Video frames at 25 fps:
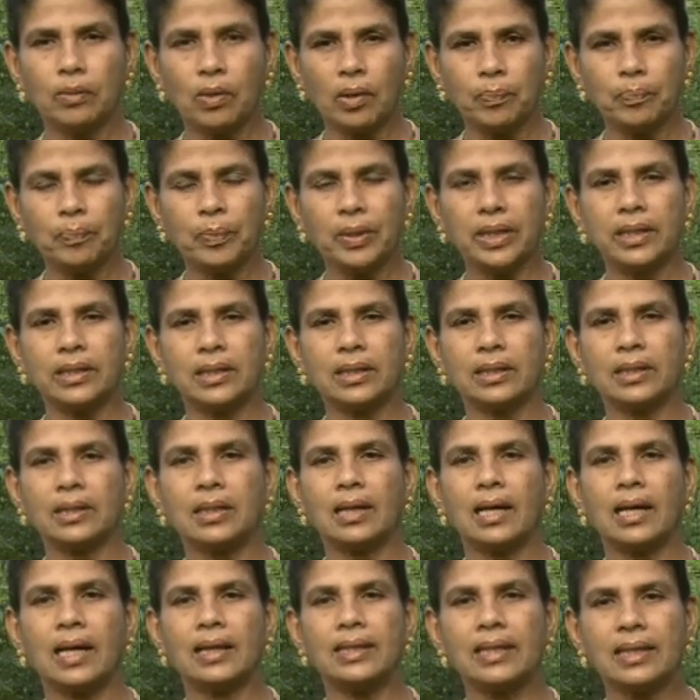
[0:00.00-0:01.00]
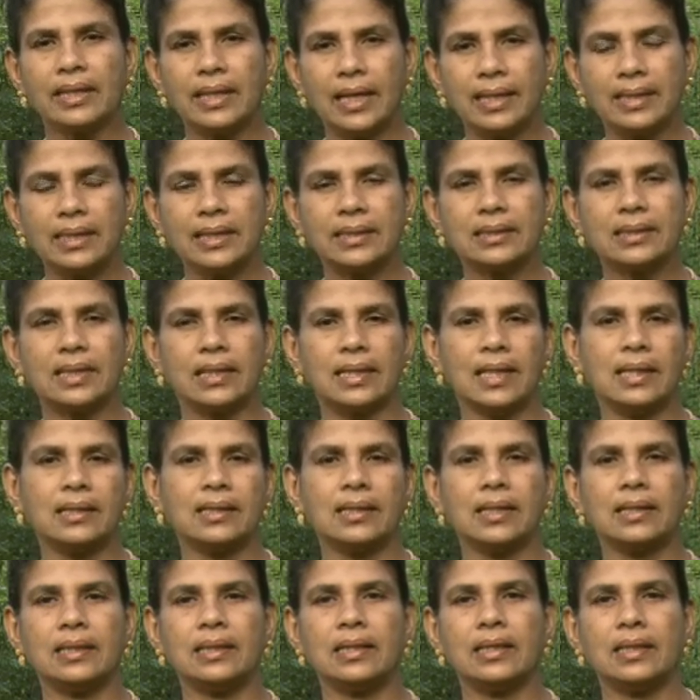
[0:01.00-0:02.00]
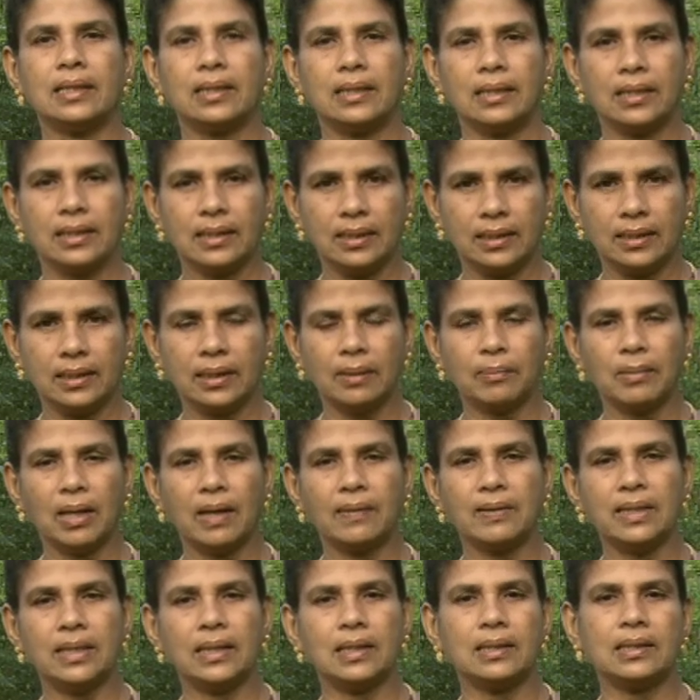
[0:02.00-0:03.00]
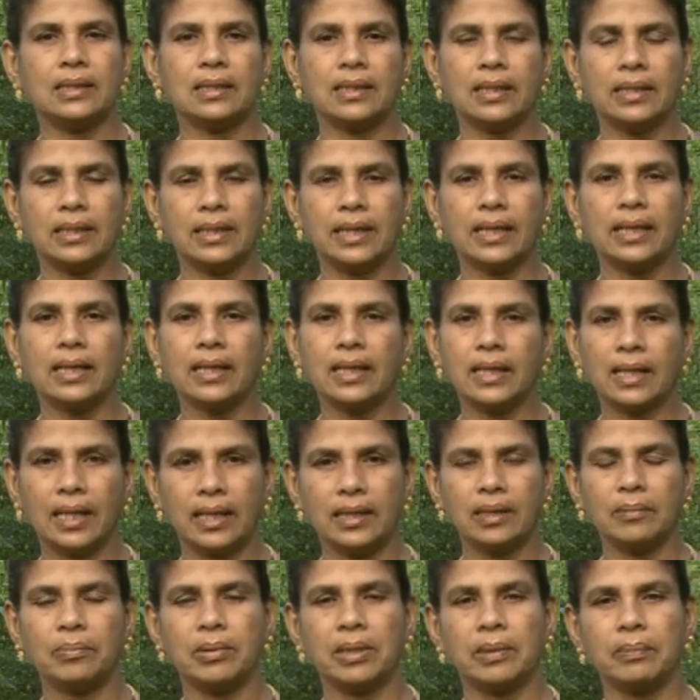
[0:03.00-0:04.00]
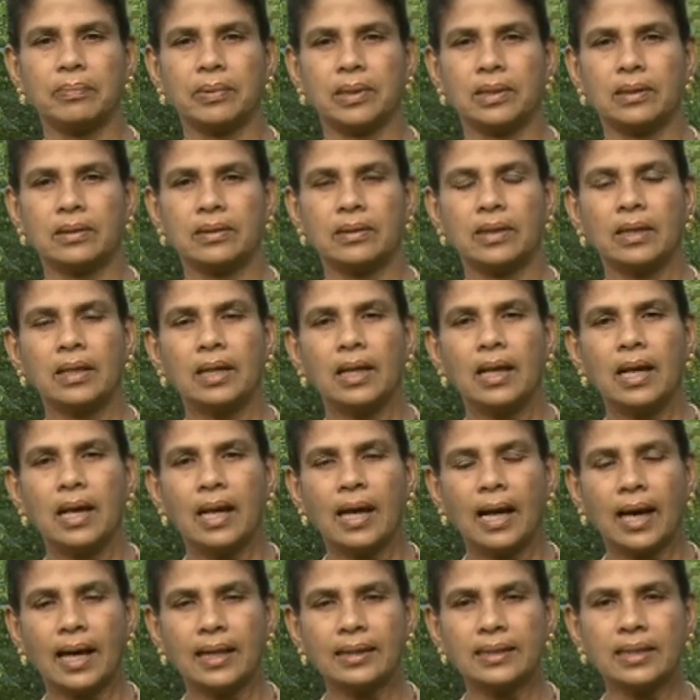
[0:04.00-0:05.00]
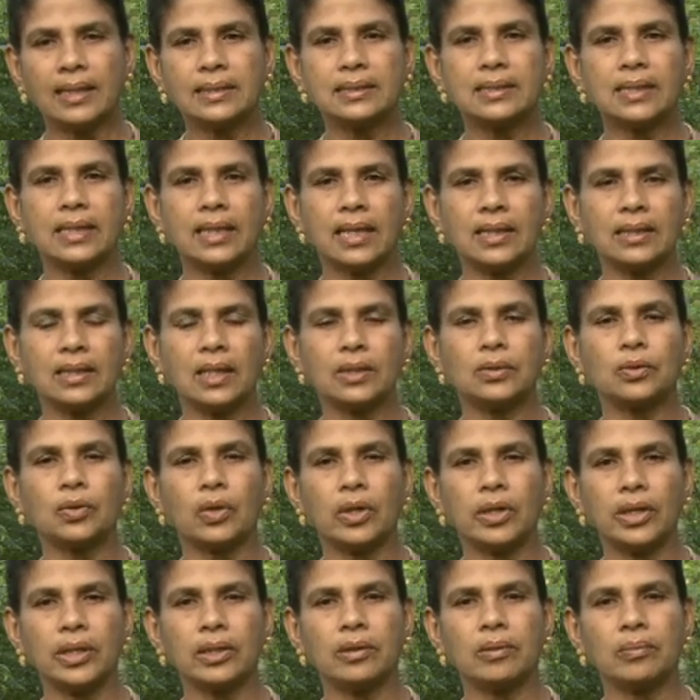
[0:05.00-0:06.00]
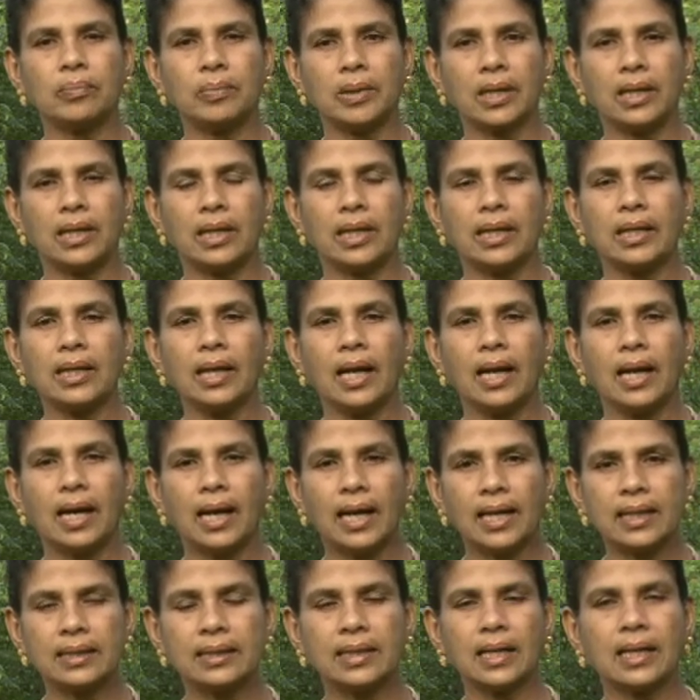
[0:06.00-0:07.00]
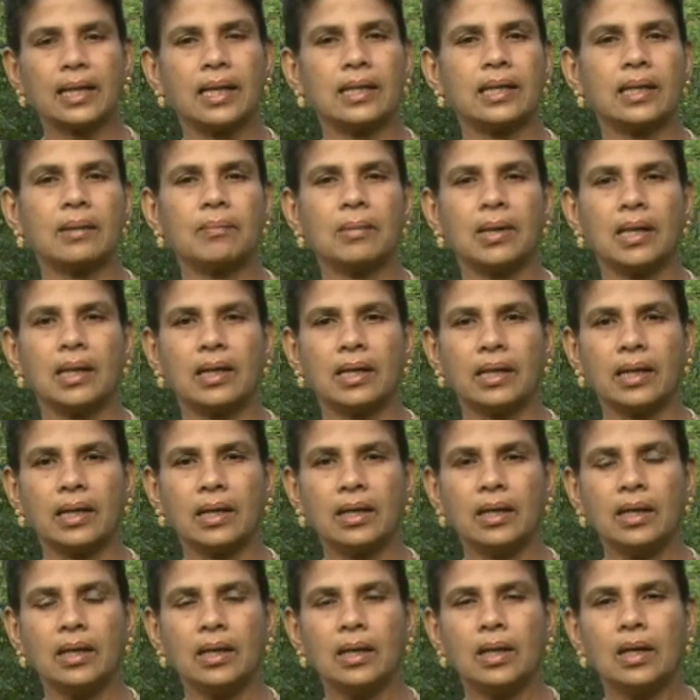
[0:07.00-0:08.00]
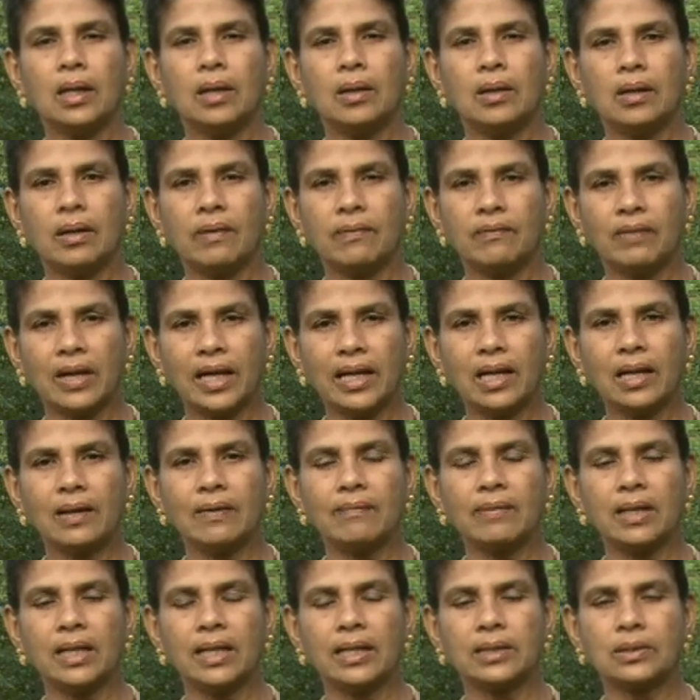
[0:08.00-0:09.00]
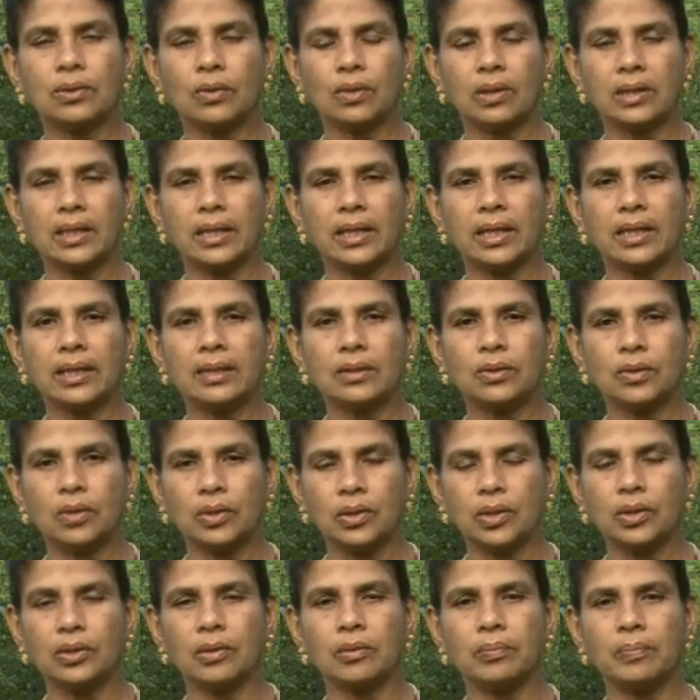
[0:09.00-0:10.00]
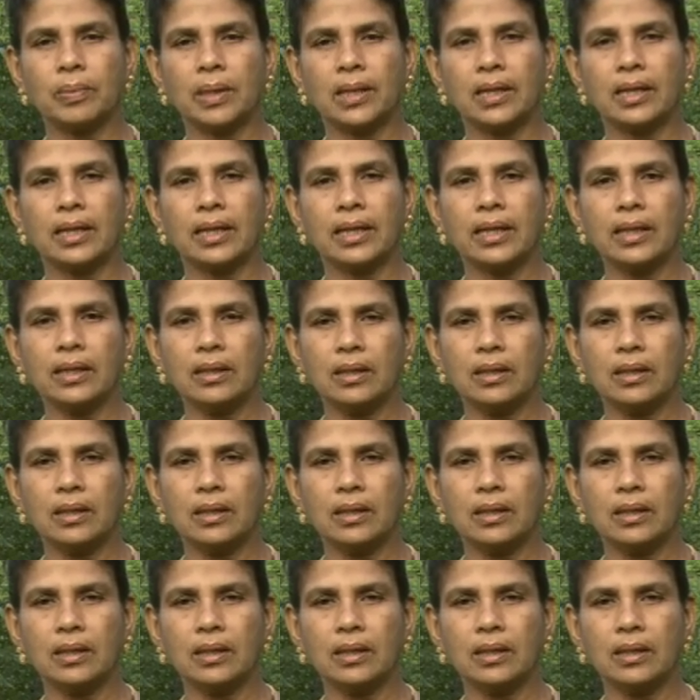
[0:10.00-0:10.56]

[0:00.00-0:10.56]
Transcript: ஒப்பிட்டு அதில் எது சிறந்தது இந்த மாவட்டத்துக்கு என்ன கண்டுபிடிப்பது அந்த சிறந்த தொழில்நுட்பங்களை அடுத்த கட்டமாக வயல்வெளி சோதனை தொழில்நுட்பங்களை